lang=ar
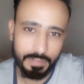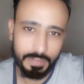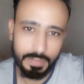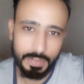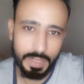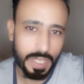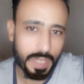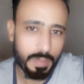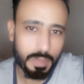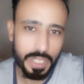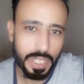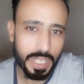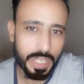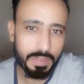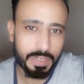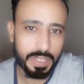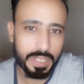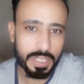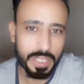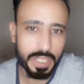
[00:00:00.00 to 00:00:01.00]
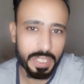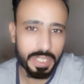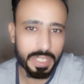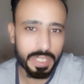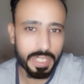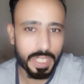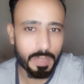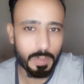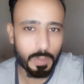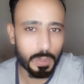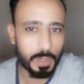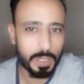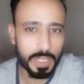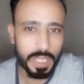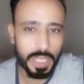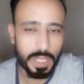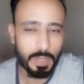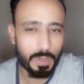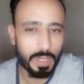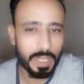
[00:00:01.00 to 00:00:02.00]
انا مش عارف التصريح ده انت جبته
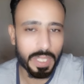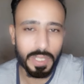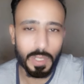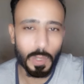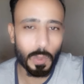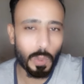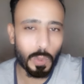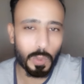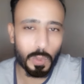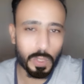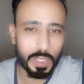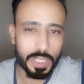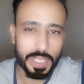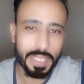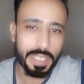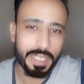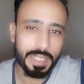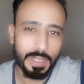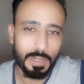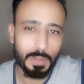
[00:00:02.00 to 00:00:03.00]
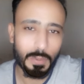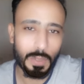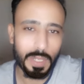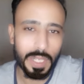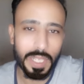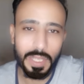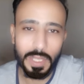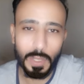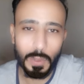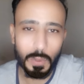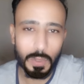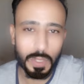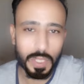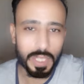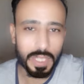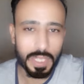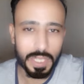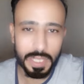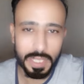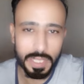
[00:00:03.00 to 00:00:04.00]
ازاي ولا انت قلته ازاي ولا انت كنت
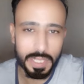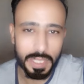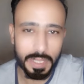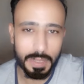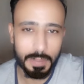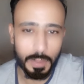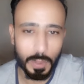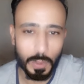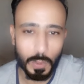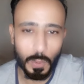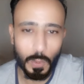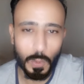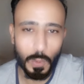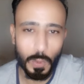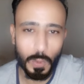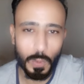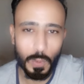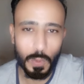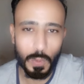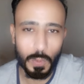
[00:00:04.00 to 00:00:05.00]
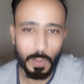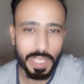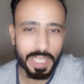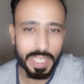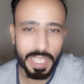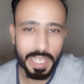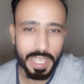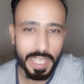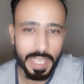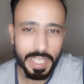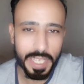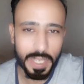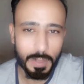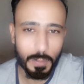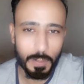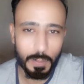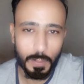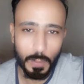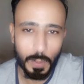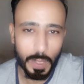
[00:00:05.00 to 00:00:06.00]
بتقوله وانت
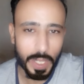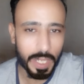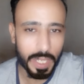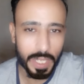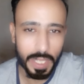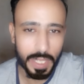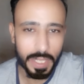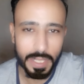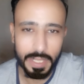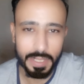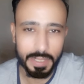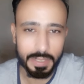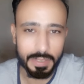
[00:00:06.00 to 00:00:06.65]
نايم ولا